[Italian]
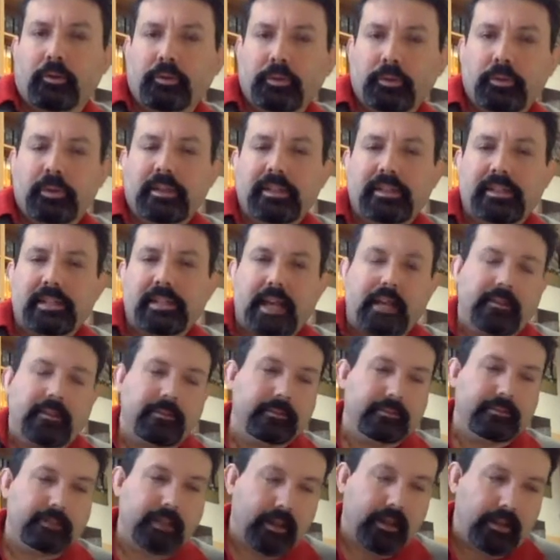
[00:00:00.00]
di una
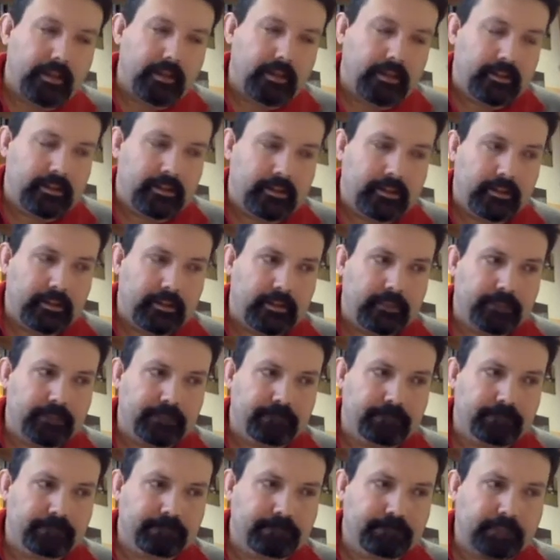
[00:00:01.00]
santa eh,
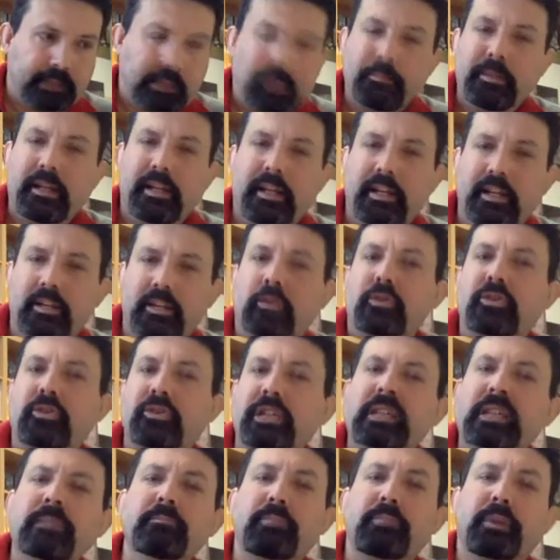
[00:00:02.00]
che mi resta
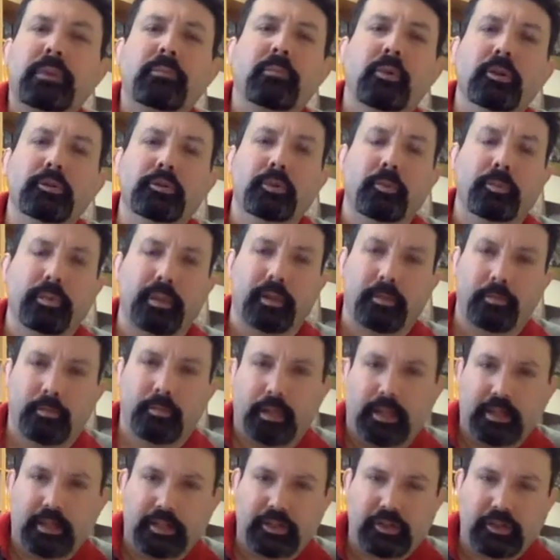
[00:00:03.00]
sempre molto
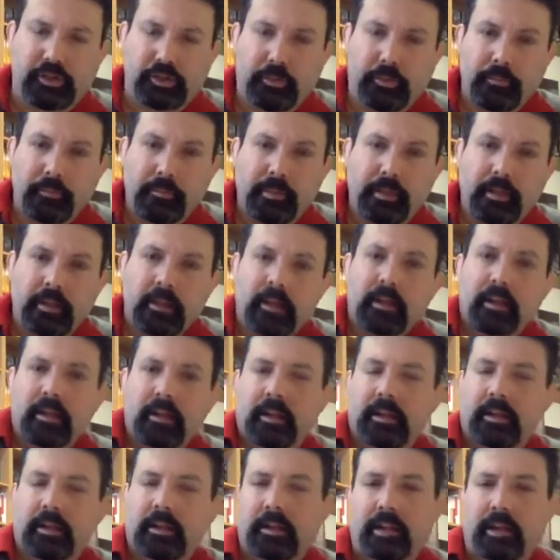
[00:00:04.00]
perplesso.
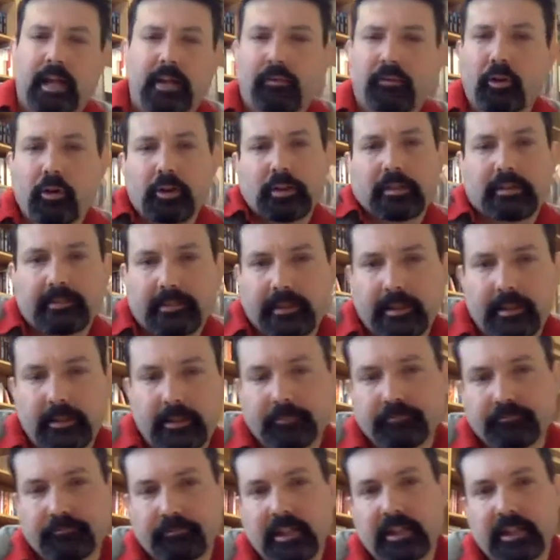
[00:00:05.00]
Eh, a
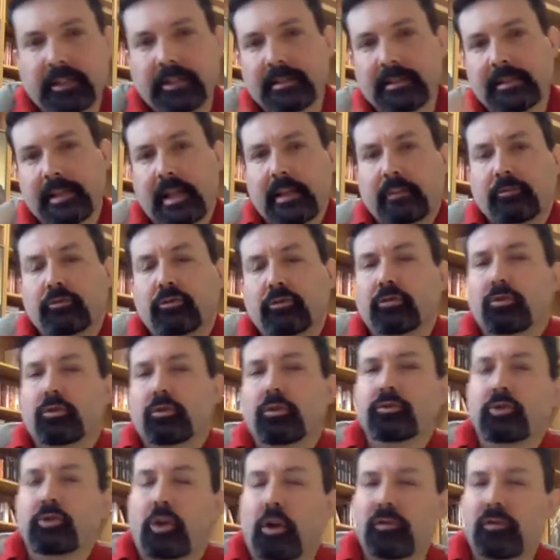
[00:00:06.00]
volte il santo non
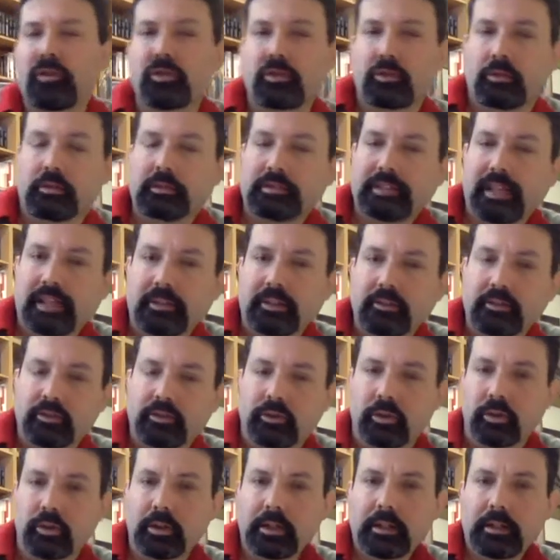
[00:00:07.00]
lo trovi
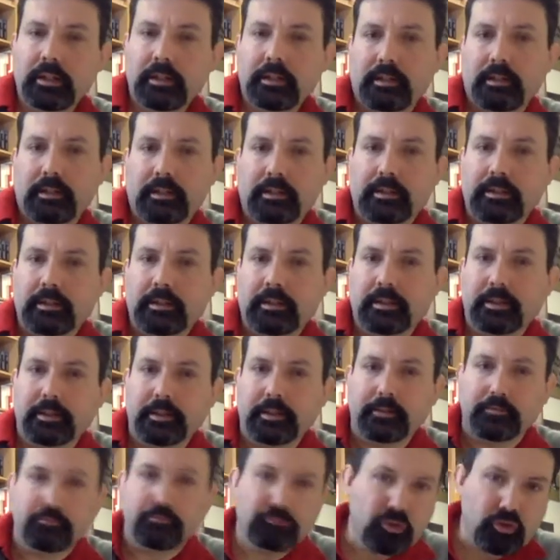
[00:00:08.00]
soltanto eh,
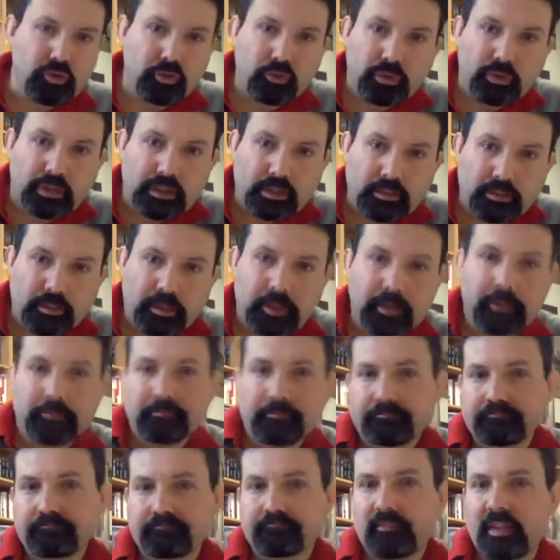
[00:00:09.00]
sui
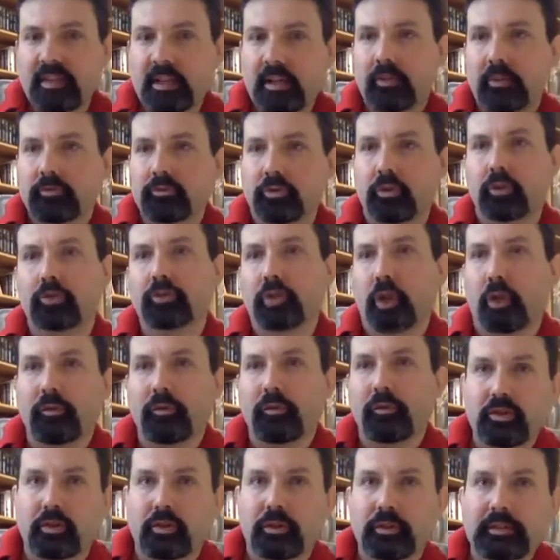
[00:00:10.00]
libri, non lo
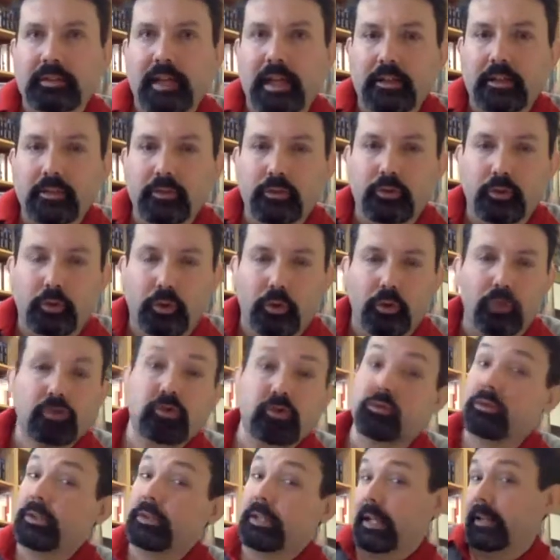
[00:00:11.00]
trovi soltanto
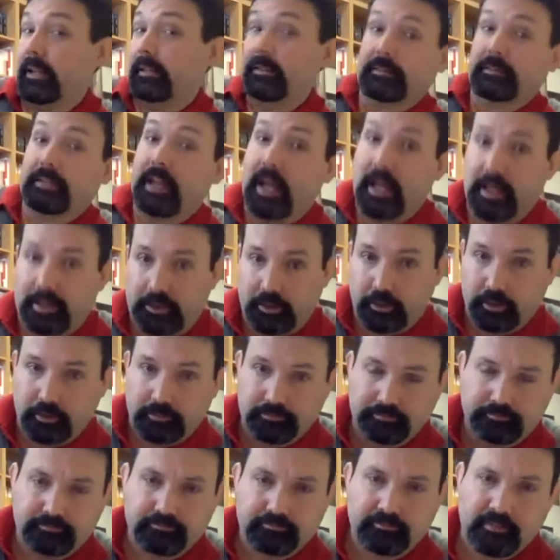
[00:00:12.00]
sul calendario,